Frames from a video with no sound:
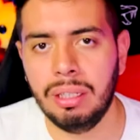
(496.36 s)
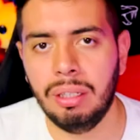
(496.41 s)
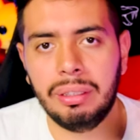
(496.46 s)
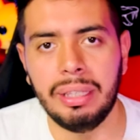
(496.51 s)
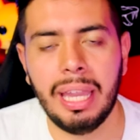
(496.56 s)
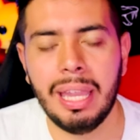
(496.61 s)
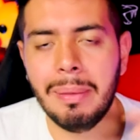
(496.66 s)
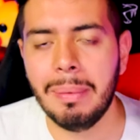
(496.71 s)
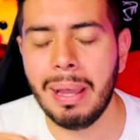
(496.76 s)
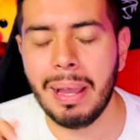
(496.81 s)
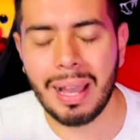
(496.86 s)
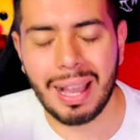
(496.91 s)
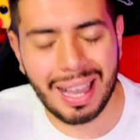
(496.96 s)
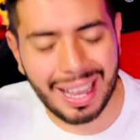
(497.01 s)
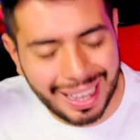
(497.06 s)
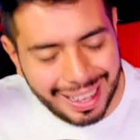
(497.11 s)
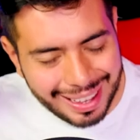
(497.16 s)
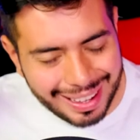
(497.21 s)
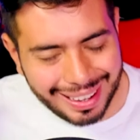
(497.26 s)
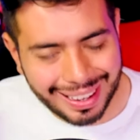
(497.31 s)
creo que ahí va
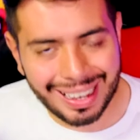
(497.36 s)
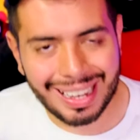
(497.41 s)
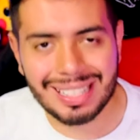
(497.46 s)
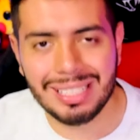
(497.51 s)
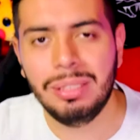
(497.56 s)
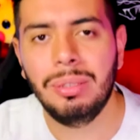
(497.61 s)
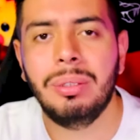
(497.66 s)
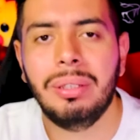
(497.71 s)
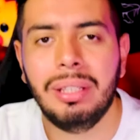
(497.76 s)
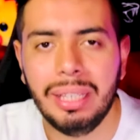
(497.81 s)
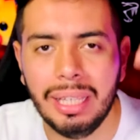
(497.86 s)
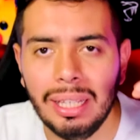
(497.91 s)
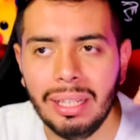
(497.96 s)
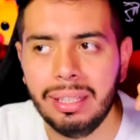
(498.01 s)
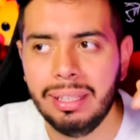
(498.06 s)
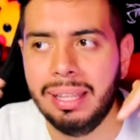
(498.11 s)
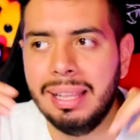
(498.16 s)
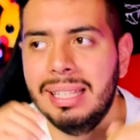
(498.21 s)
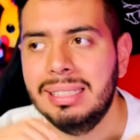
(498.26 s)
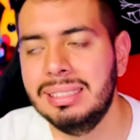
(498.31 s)
a
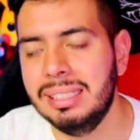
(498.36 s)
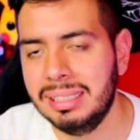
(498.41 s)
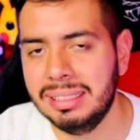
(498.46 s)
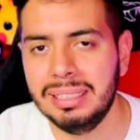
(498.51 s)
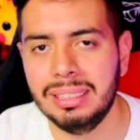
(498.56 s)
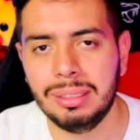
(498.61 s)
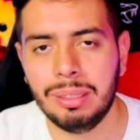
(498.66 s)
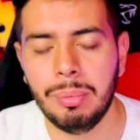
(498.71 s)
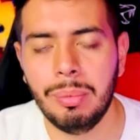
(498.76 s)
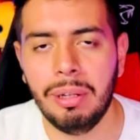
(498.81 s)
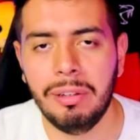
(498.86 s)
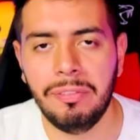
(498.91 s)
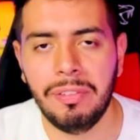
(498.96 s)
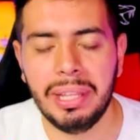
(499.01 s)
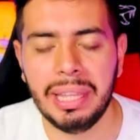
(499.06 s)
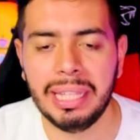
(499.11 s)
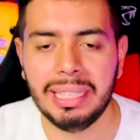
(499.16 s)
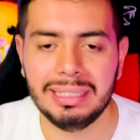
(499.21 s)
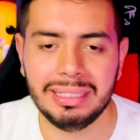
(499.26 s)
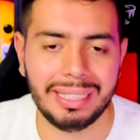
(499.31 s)
resurgir de las cenizas como el
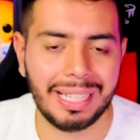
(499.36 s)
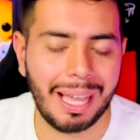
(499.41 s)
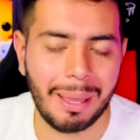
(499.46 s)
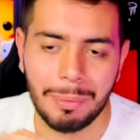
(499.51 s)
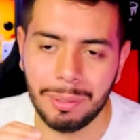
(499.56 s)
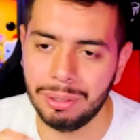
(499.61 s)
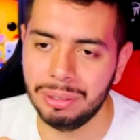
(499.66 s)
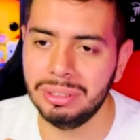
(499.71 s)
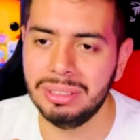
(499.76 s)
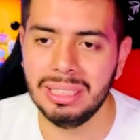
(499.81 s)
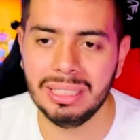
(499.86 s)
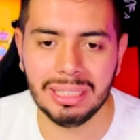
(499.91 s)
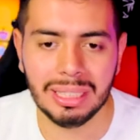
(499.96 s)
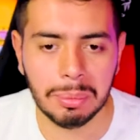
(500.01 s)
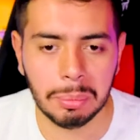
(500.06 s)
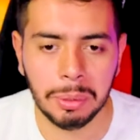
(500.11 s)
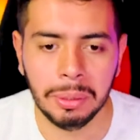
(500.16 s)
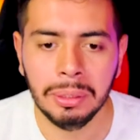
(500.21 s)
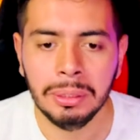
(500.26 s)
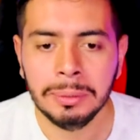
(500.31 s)
Fénix
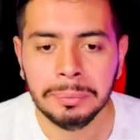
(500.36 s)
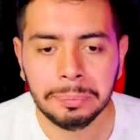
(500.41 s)
cabroncísimo